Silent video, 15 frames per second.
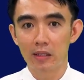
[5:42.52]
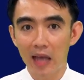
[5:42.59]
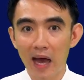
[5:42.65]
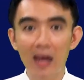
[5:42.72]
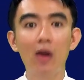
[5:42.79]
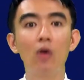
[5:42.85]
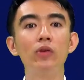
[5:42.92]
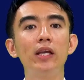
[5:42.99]
ถ้า
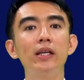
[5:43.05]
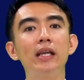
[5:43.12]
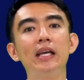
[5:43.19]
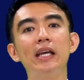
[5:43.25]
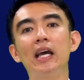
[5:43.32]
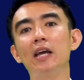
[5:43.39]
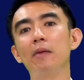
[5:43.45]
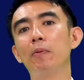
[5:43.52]
เรายินดี
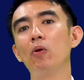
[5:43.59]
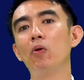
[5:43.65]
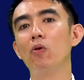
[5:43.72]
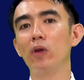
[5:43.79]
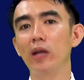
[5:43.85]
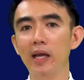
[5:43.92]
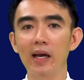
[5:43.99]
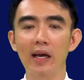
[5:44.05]
ให้พระอ
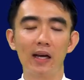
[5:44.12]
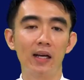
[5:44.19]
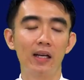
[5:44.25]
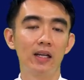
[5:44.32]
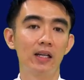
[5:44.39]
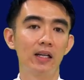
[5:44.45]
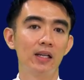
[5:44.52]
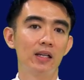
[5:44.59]
งค์เนี่ย
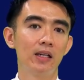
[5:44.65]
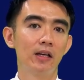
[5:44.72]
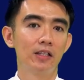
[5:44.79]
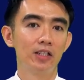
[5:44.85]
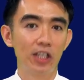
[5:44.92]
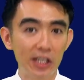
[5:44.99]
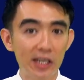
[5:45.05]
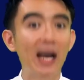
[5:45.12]

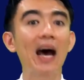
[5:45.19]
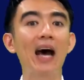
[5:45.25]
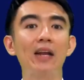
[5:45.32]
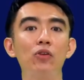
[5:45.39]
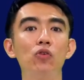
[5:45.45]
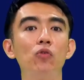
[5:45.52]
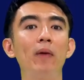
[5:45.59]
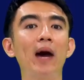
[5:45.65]
ชี้ขาด
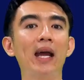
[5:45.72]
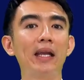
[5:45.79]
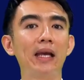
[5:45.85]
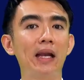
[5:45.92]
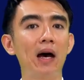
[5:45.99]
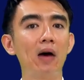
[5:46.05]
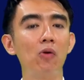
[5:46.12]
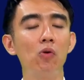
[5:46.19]
อยู่ภายใน
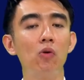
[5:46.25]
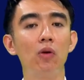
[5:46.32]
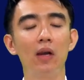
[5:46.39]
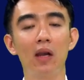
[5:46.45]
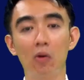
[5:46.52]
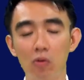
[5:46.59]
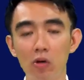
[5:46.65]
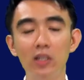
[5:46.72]
เรา
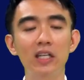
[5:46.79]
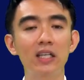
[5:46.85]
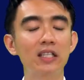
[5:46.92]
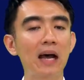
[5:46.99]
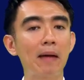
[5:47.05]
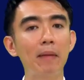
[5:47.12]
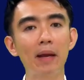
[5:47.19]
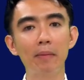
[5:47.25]
เราก็จะ
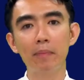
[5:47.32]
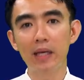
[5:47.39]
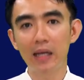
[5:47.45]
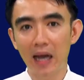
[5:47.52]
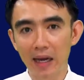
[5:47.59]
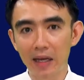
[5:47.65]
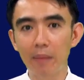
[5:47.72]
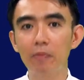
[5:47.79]
สามารถมี
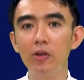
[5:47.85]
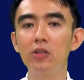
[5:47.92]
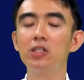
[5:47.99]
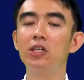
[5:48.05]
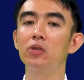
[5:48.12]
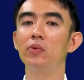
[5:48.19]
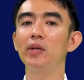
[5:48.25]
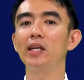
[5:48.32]
การดำเนิน
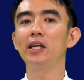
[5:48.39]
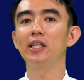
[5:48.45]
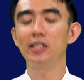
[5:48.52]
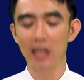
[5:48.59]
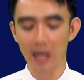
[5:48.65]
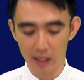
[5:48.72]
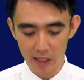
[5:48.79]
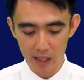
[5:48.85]
ชีวิตคริสต
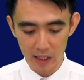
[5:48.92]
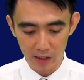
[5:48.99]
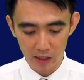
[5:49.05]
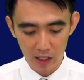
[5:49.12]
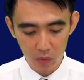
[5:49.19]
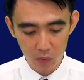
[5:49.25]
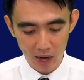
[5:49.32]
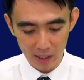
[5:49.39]
จักรเนี่ย
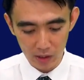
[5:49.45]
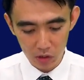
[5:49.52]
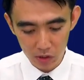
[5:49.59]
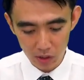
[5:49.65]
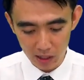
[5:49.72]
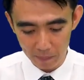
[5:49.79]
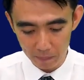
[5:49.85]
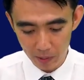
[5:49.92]
ที่หวานชื่
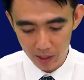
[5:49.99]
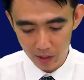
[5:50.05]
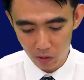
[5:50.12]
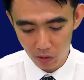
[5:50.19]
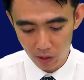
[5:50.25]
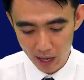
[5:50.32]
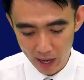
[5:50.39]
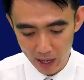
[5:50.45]
นกับพี่น้
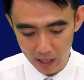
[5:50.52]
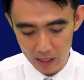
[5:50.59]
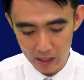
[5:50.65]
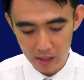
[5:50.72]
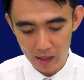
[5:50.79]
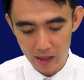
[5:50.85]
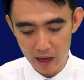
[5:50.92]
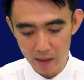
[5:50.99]
องได้
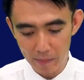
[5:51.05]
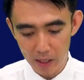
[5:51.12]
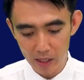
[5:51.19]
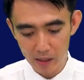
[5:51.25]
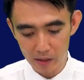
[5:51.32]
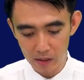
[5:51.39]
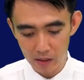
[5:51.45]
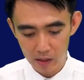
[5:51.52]
อาเมน